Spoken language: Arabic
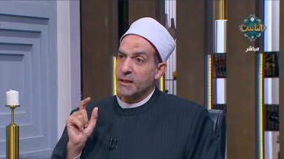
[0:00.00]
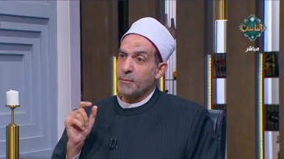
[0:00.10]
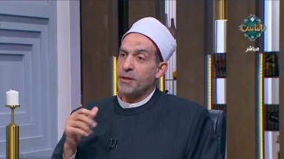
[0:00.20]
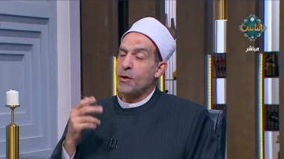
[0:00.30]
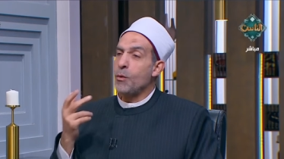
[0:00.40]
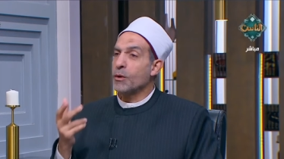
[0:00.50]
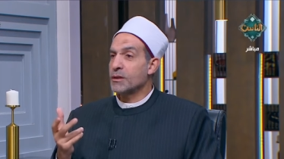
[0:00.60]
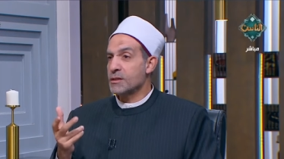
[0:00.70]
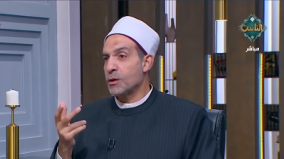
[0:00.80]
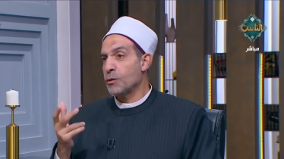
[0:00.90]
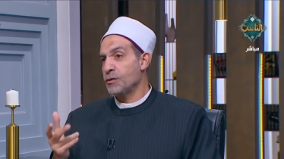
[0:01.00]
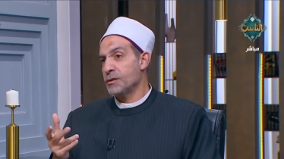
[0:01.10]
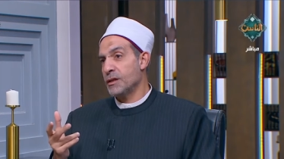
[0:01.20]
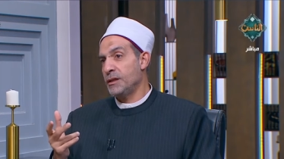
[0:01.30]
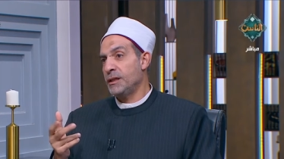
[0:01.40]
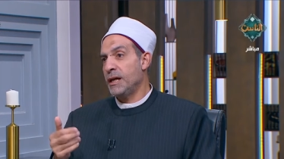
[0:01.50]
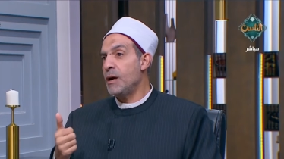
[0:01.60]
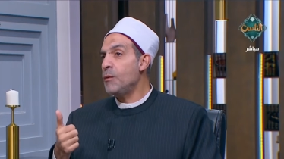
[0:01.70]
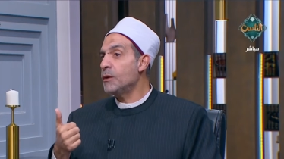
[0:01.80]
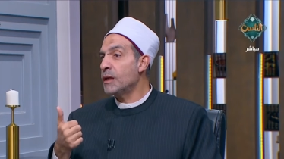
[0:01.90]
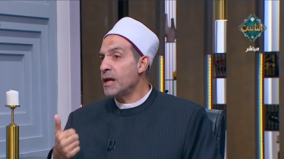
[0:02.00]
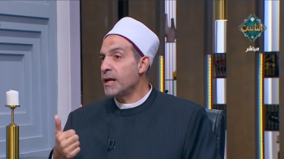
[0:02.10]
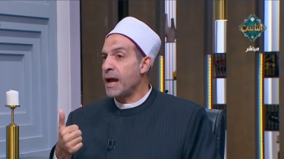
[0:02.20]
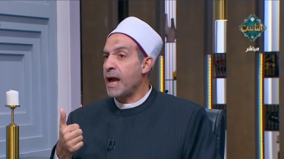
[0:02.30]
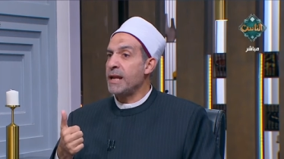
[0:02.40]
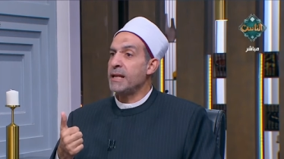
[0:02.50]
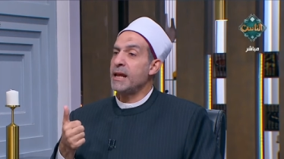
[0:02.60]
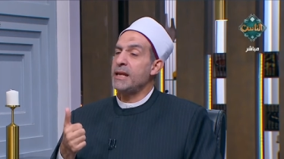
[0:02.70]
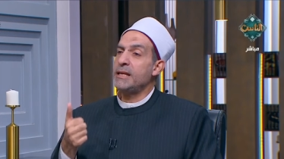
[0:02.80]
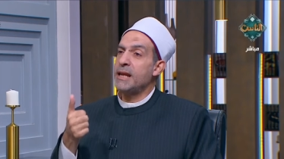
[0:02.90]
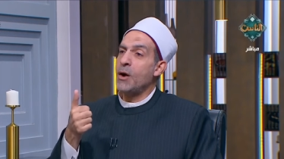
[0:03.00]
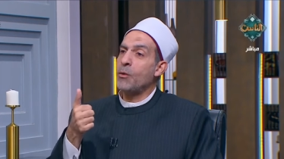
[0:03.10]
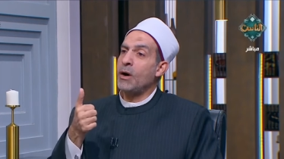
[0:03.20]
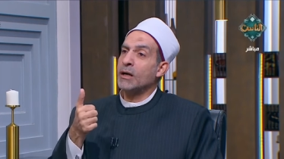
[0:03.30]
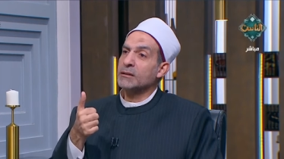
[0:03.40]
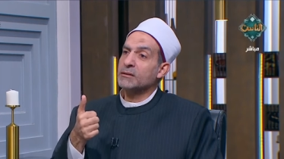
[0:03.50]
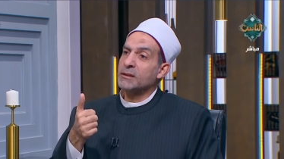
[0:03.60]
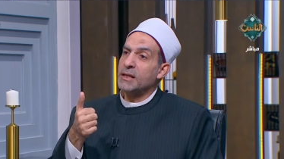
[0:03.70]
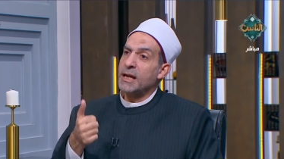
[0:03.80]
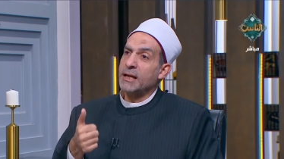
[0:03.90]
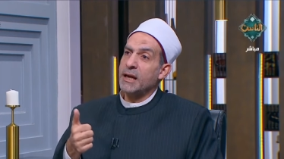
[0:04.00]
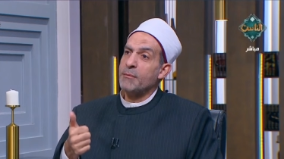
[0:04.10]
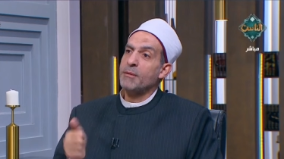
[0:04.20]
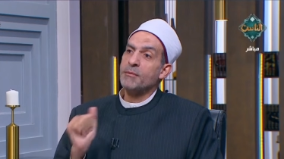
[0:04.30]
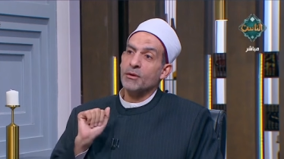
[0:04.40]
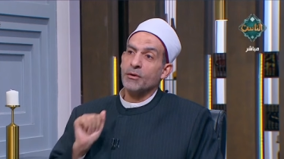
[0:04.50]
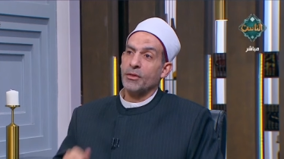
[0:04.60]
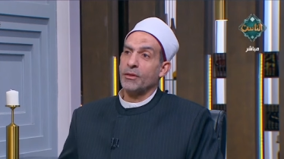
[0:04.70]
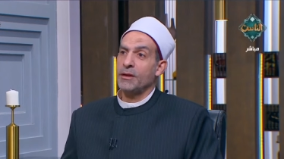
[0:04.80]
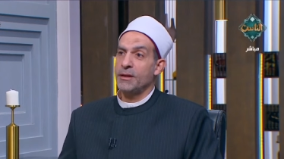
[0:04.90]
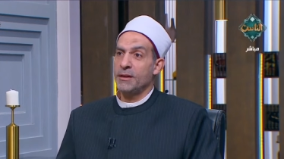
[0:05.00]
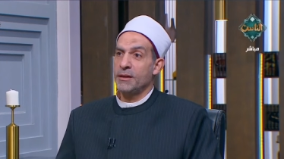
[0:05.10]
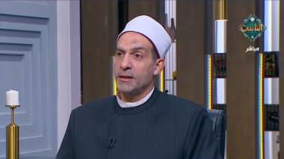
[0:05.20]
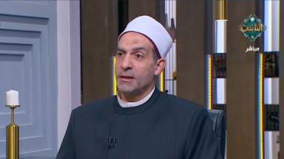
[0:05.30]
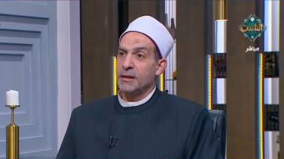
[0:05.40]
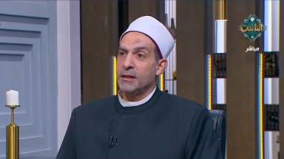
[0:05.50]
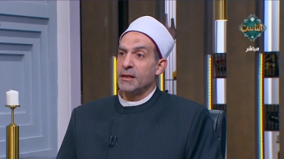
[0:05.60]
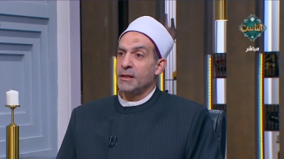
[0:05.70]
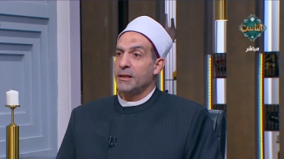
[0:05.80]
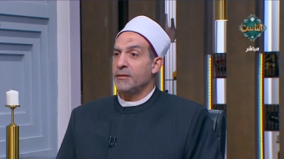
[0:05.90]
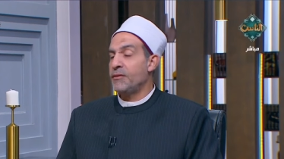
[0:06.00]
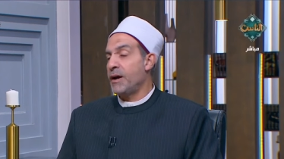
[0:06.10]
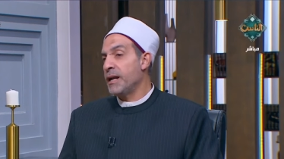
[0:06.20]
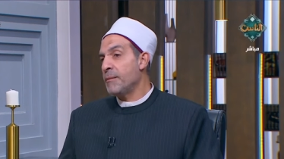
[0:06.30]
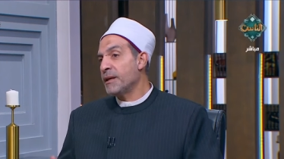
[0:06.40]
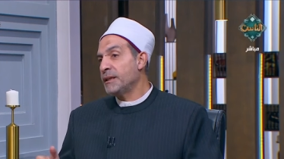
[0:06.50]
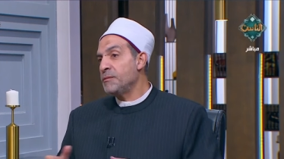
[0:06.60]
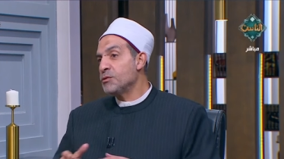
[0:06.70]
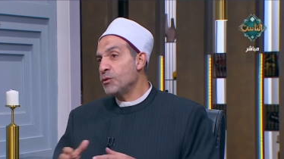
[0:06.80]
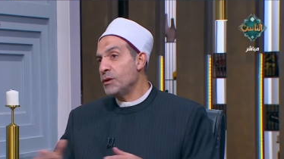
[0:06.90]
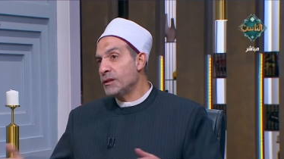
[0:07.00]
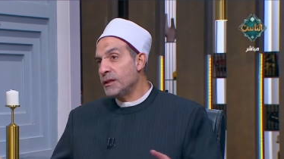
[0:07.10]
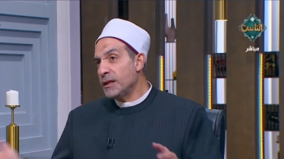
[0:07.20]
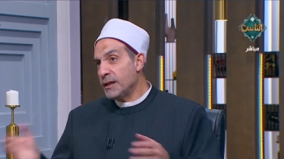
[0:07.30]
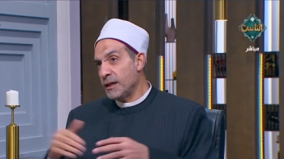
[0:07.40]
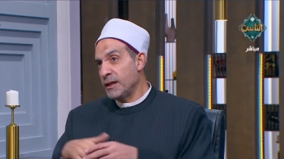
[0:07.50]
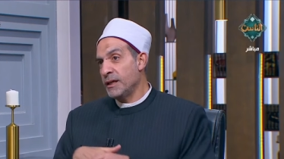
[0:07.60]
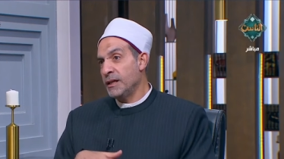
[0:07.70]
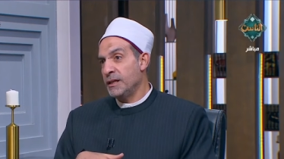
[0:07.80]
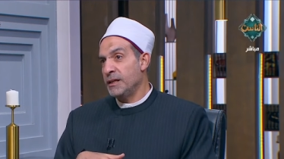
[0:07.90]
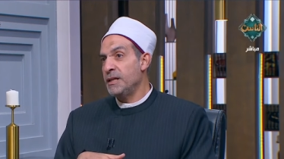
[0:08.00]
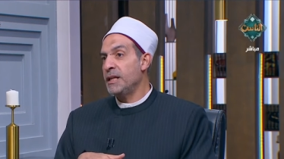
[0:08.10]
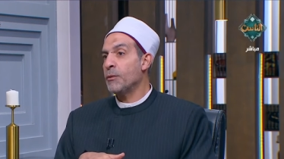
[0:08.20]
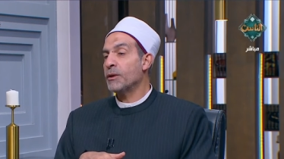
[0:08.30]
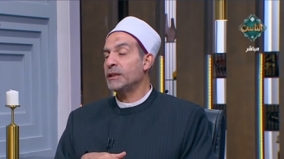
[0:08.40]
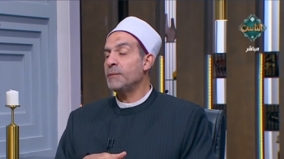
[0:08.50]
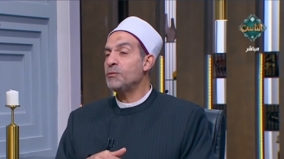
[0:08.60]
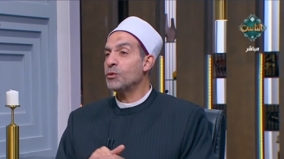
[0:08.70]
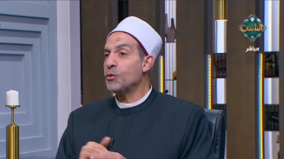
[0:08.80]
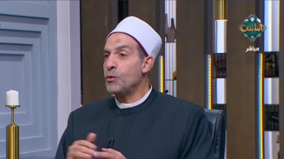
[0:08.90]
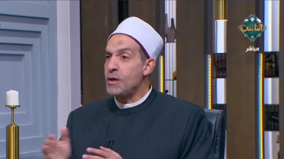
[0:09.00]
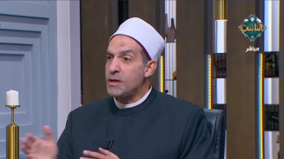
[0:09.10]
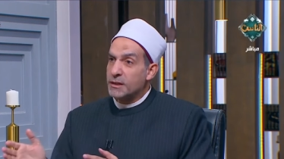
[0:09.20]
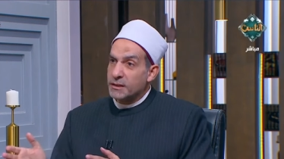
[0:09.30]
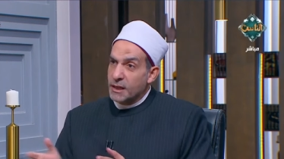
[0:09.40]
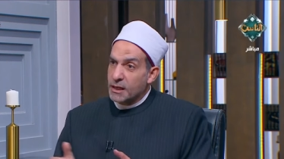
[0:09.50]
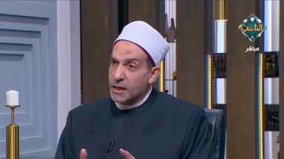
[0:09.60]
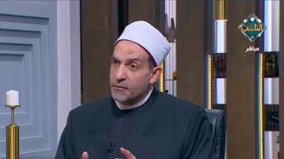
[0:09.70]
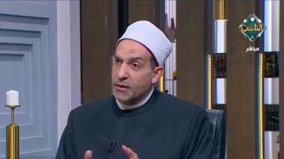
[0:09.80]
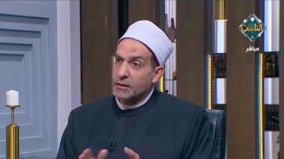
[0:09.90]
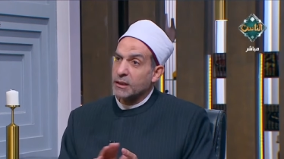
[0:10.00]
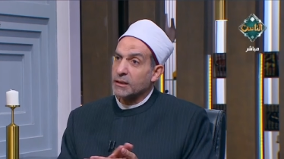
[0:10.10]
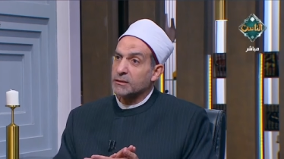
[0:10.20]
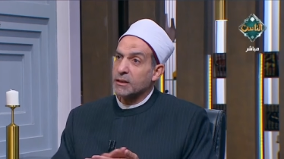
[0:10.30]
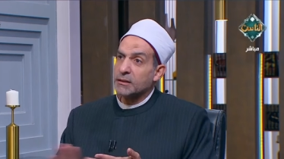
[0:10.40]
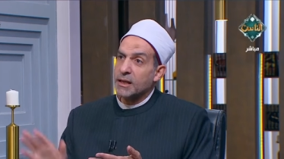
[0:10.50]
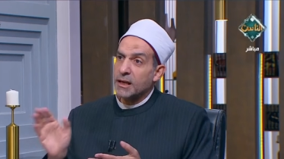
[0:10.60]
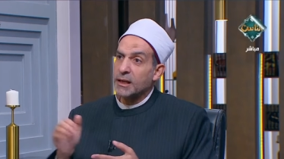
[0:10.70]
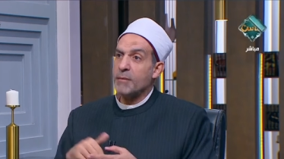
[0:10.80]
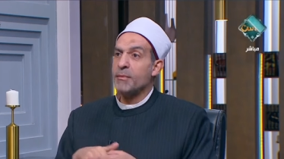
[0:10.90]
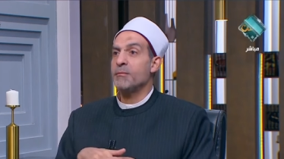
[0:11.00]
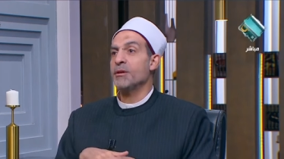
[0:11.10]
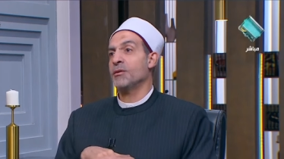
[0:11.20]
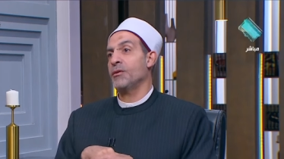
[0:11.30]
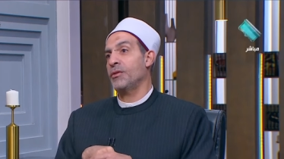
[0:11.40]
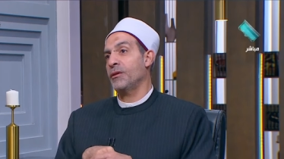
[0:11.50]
طب ايه هو التصرف الصحيح اول حاجه انني لا اعطل احكام الميراث فانا ما اكتبش كل التركه أيوة. لاني لو كتبت كل التركه فقد عطلت احكام الميراث